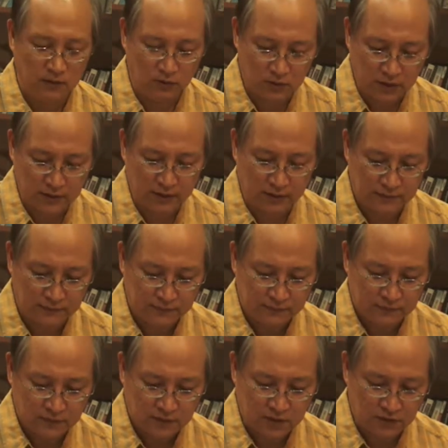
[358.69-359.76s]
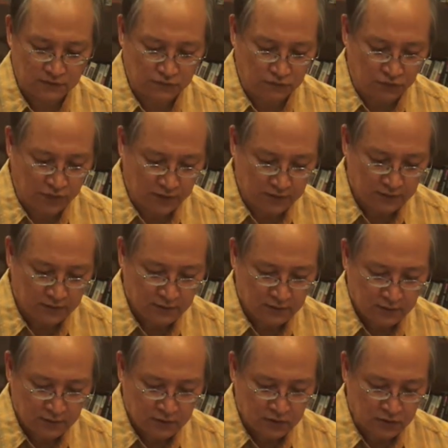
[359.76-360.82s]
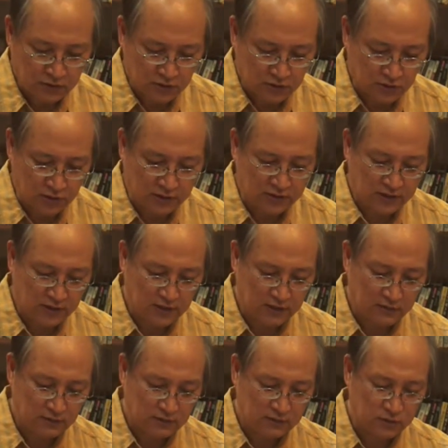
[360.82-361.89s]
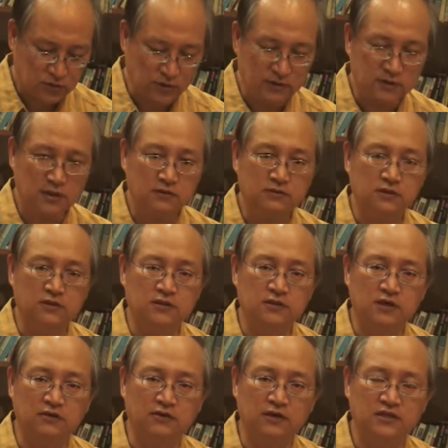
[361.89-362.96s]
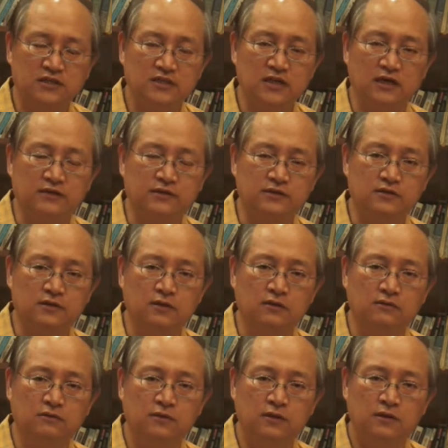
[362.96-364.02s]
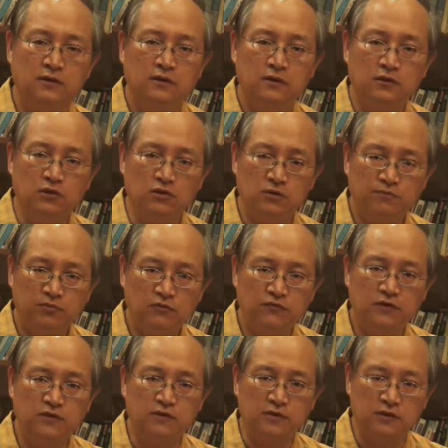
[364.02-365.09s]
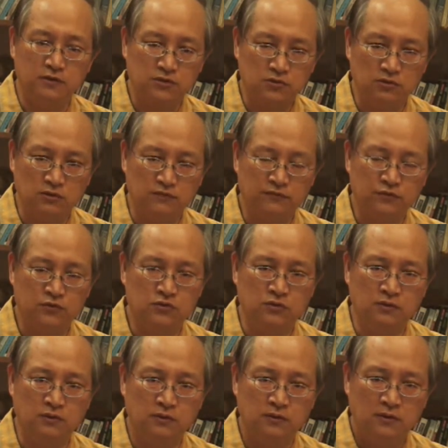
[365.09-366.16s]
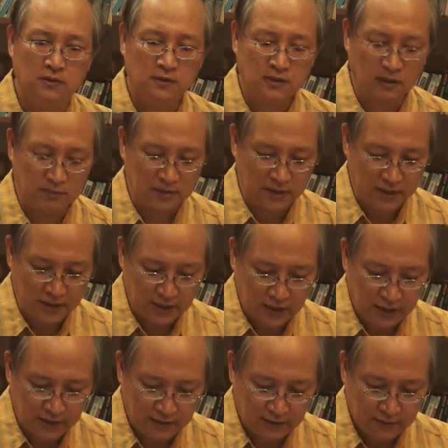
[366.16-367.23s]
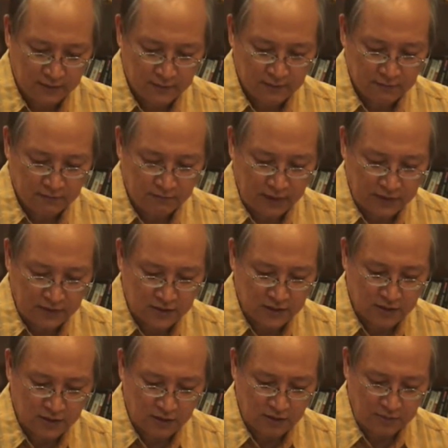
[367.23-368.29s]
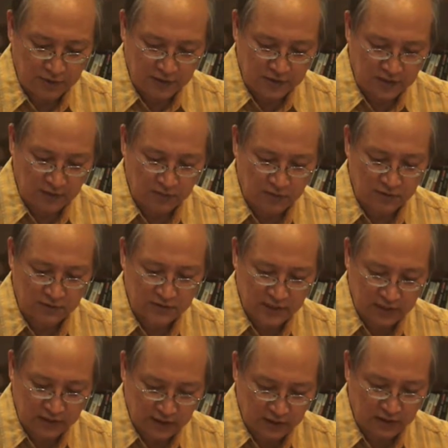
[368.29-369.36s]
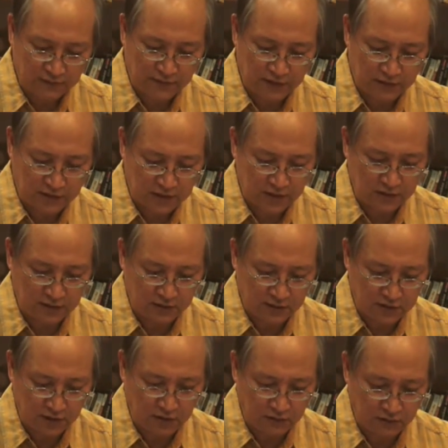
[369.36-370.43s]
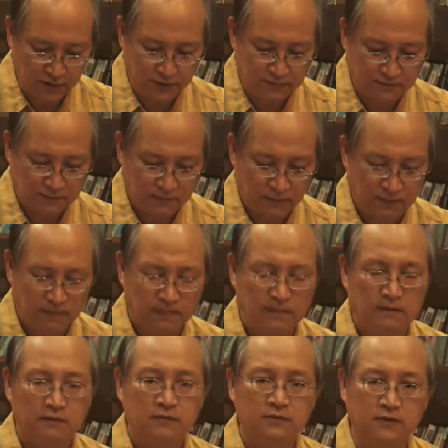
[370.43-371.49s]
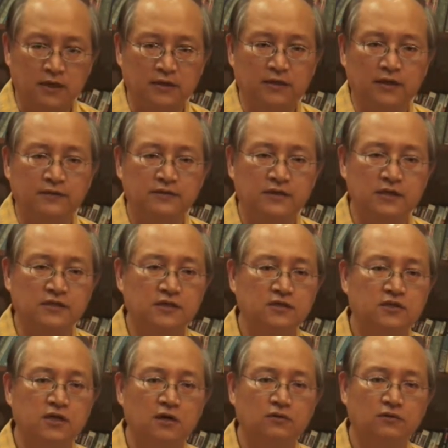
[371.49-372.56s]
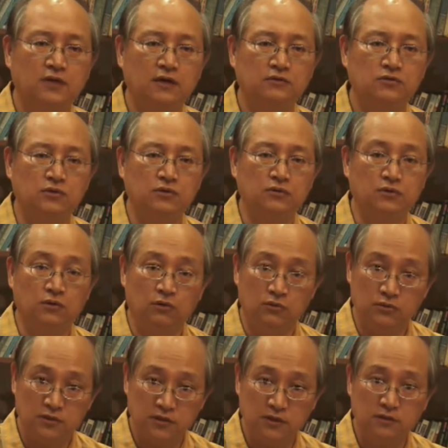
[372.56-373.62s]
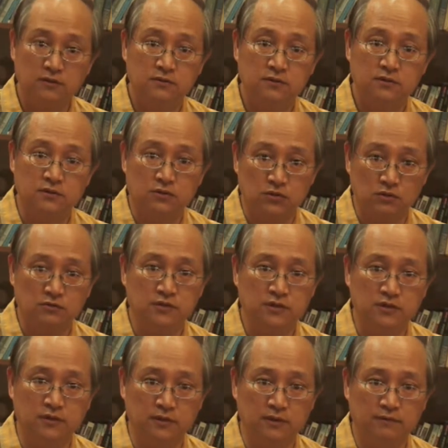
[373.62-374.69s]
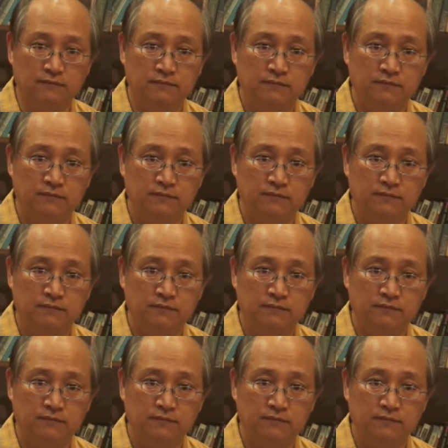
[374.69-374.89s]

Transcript: 有可能这福音就是传在传到这个小细亚的时候，有一部分的人从伊夫所他们离开，搬迁到别加摩，在那个地方建立的教会。当然，在这个教会当中，有些是忠心的人，